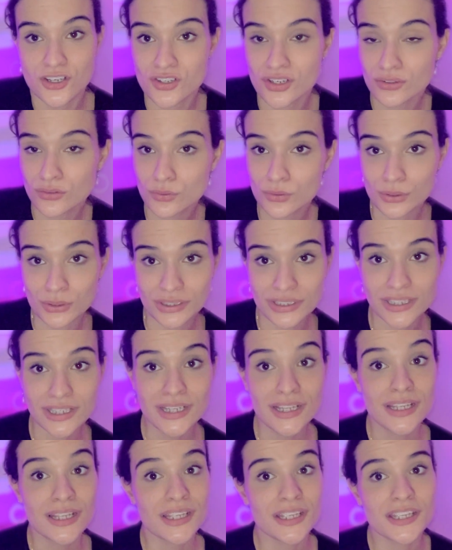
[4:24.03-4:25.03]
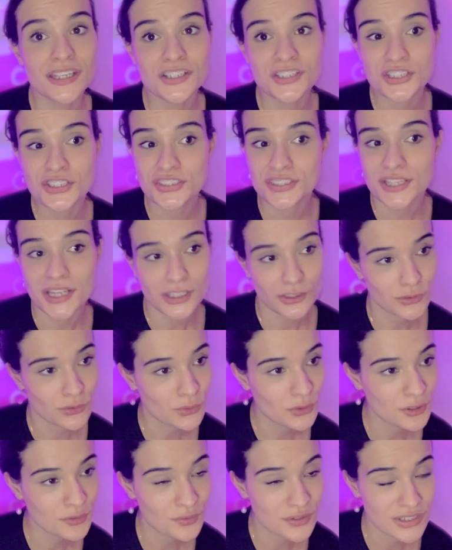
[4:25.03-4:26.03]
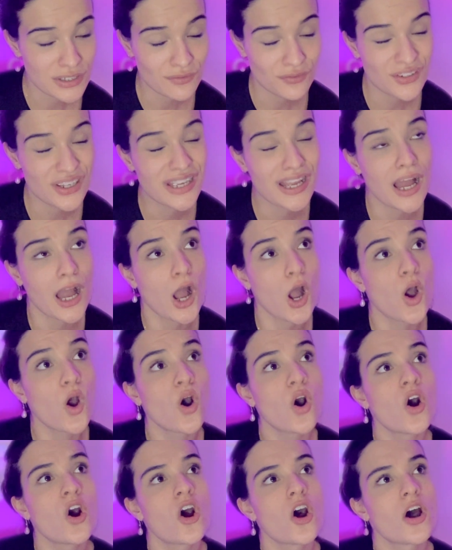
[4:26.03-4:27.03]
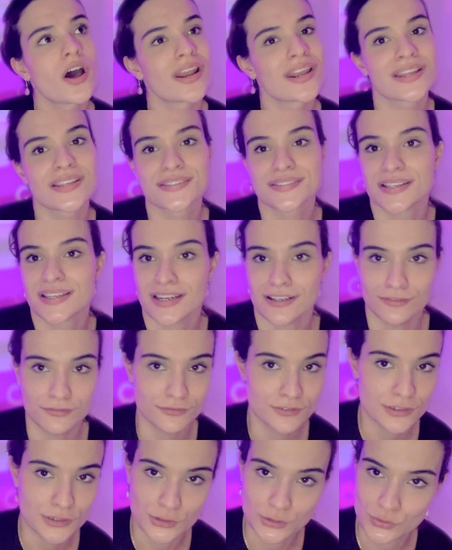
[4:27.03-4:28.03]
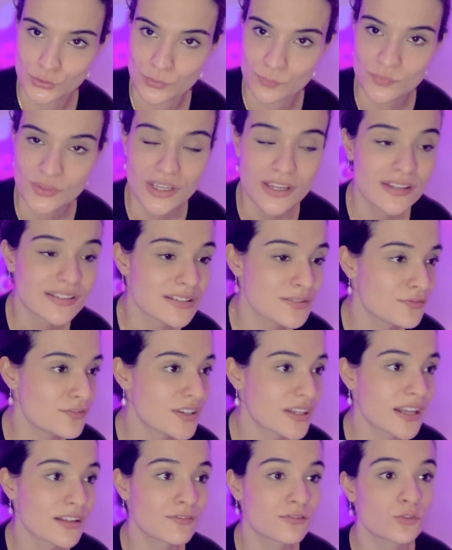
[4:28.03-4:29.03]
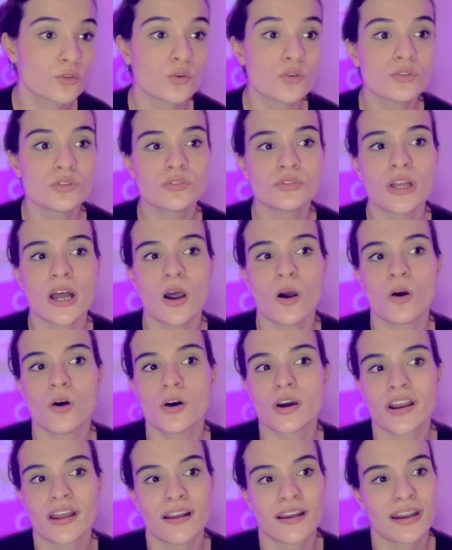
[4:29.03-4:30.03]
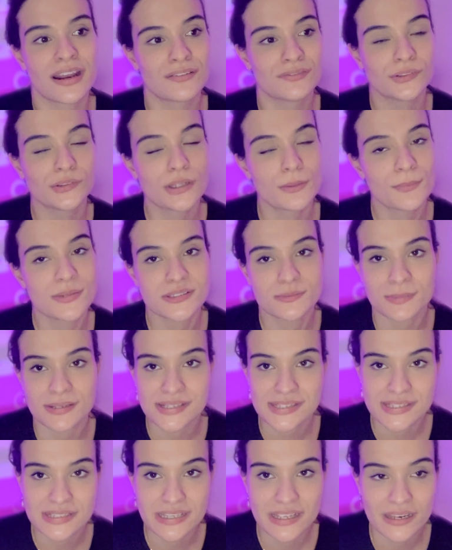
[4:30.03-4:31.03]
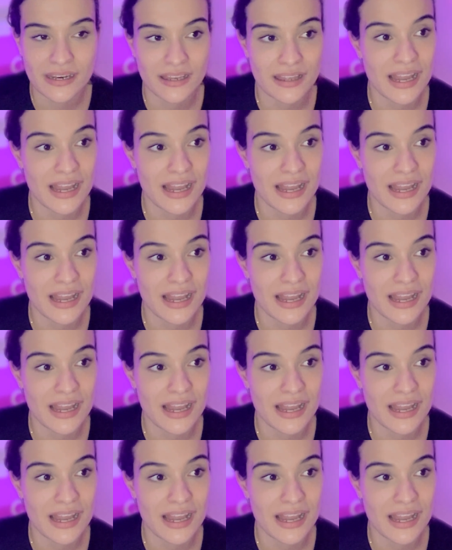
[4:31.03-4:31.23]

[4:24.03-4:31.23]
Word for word: de ator. E, gente, ser ator, você fica horas gravando. Você fica toda hora gravando a mesma cena